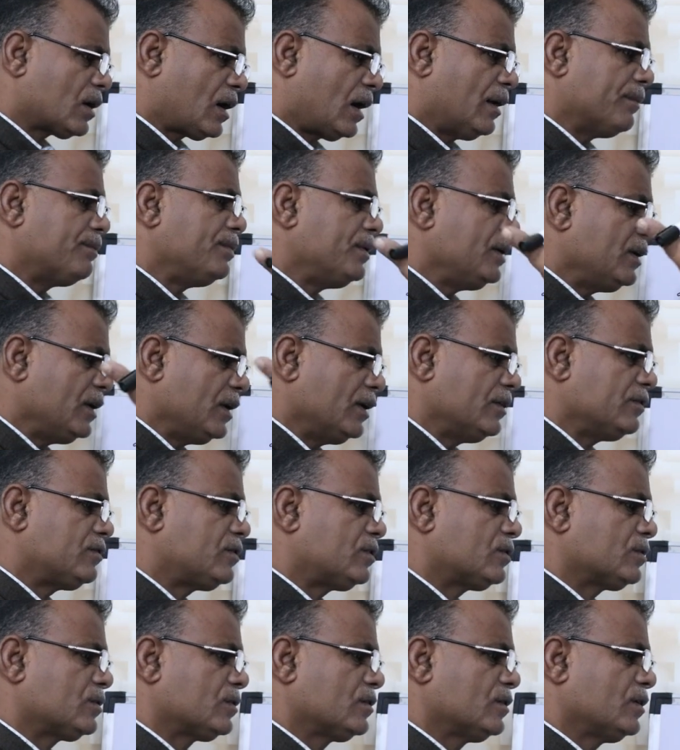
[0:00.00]
काफी
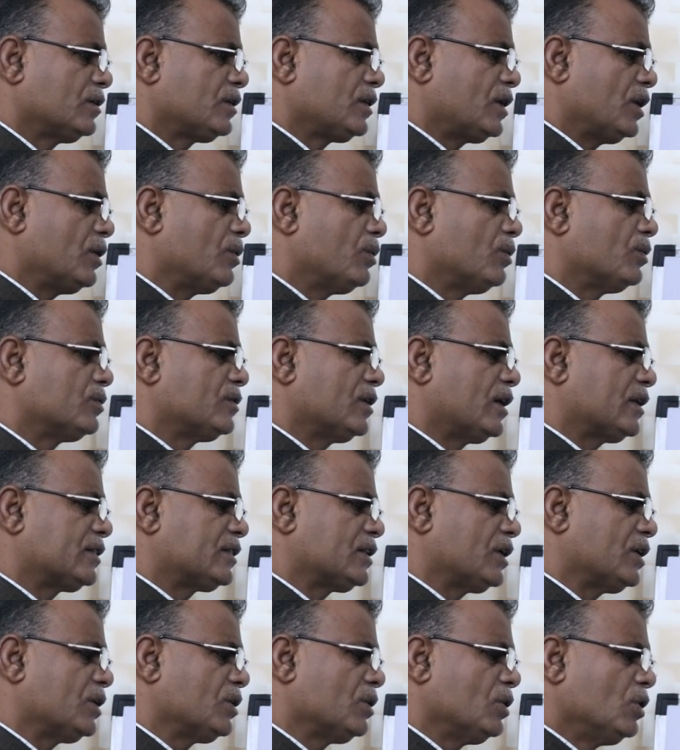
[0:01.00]
एज के हो
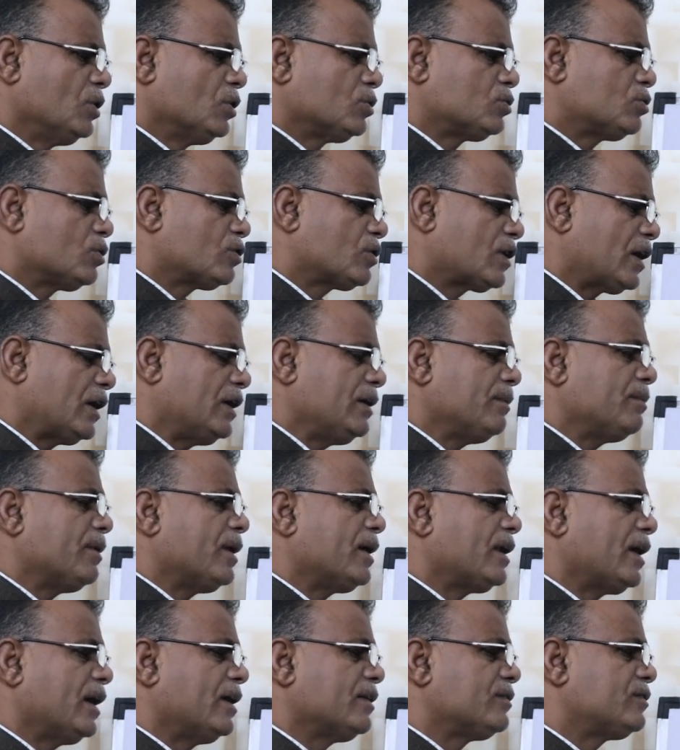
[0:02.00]
जाते हैं तो कई
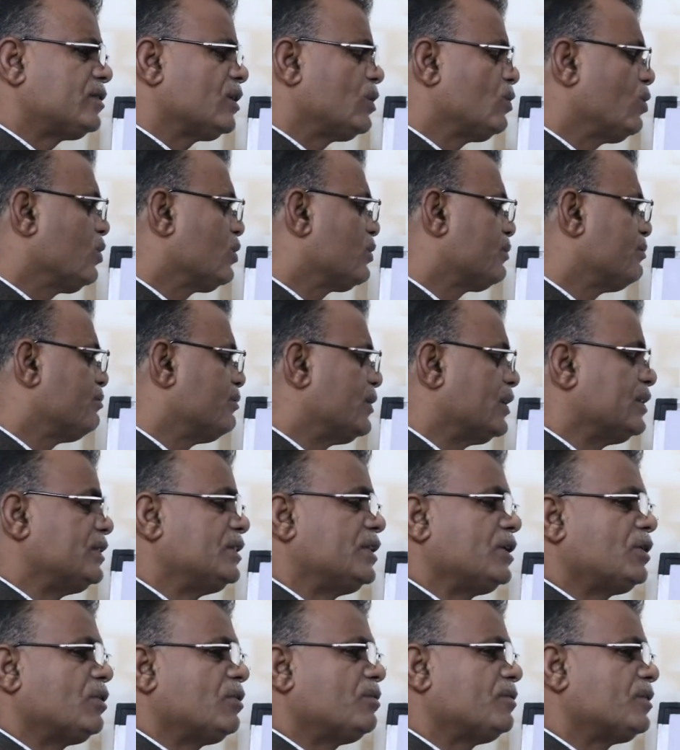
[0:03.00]
बार ऐसे लोग
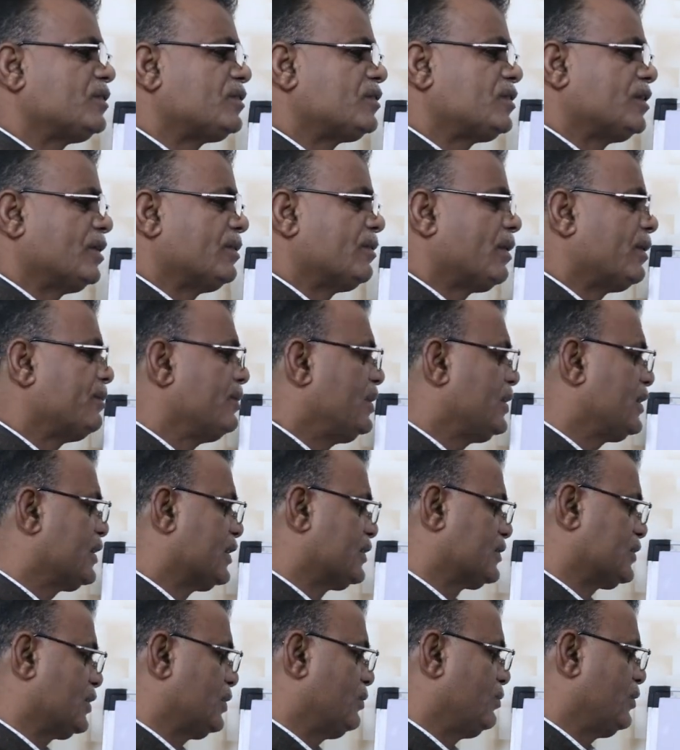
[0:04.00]
मंदिरों में सेवा भी
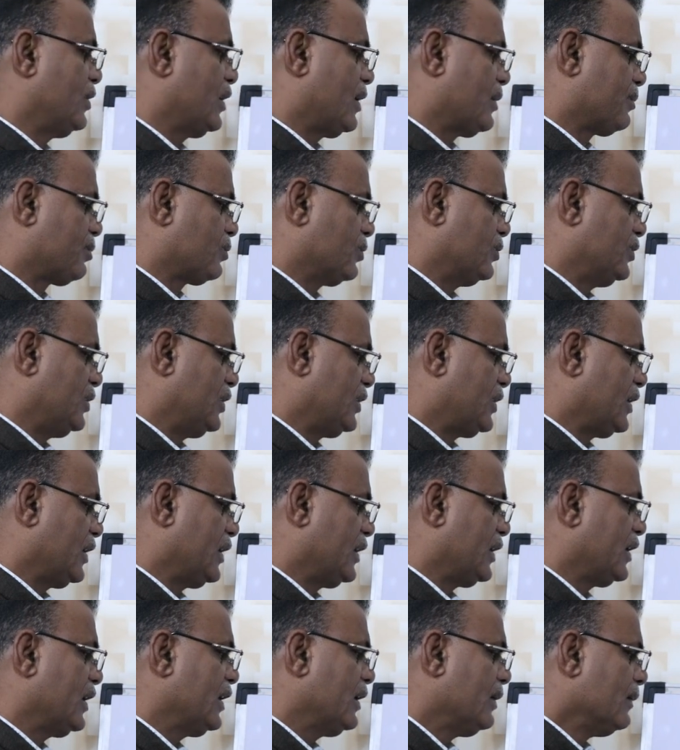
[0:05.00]
करते हुए आपको
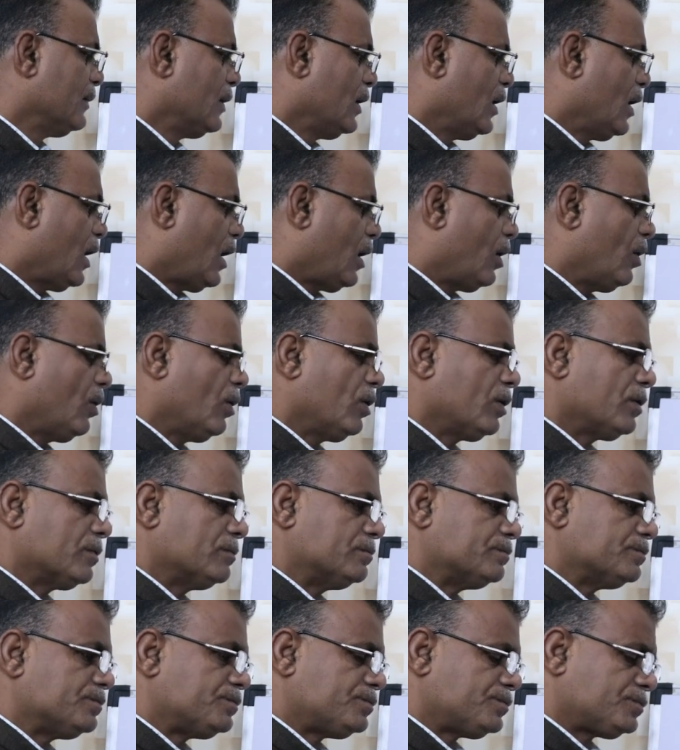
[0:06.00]
दिखेंगे और
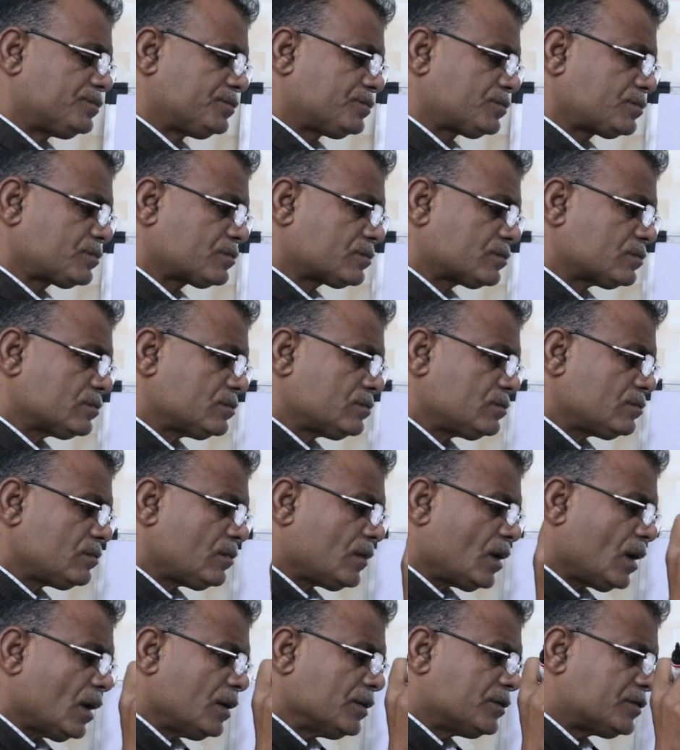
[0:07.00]

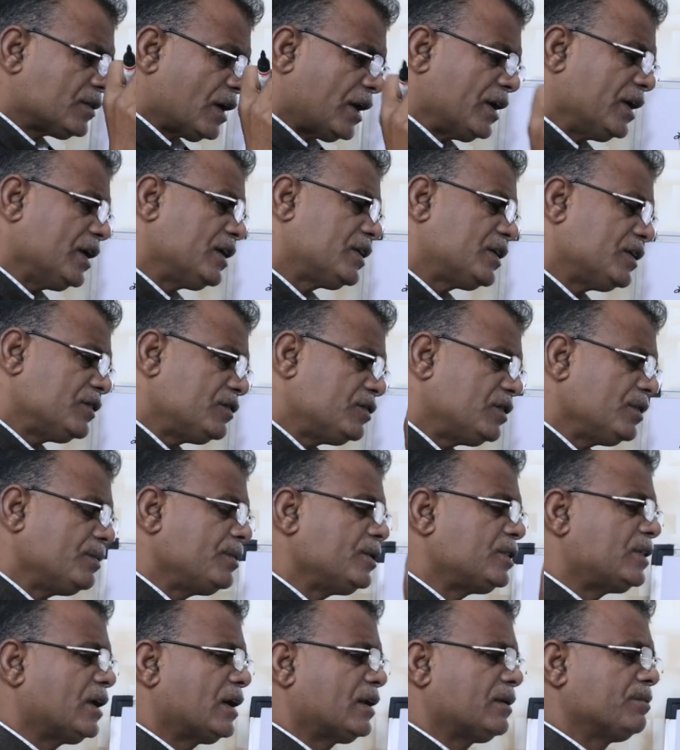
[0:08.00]
चाहे किसी
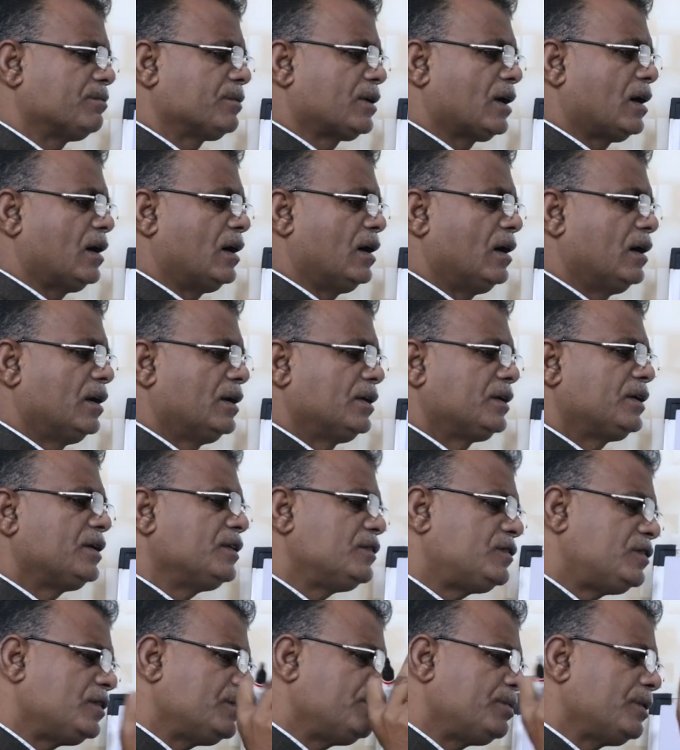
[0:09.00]
भी धर्म का
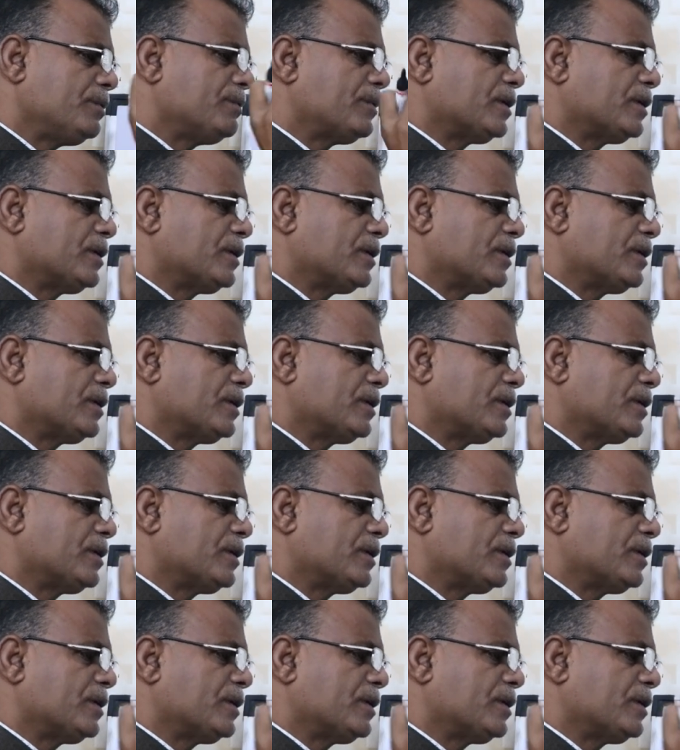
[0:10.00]
किसी भी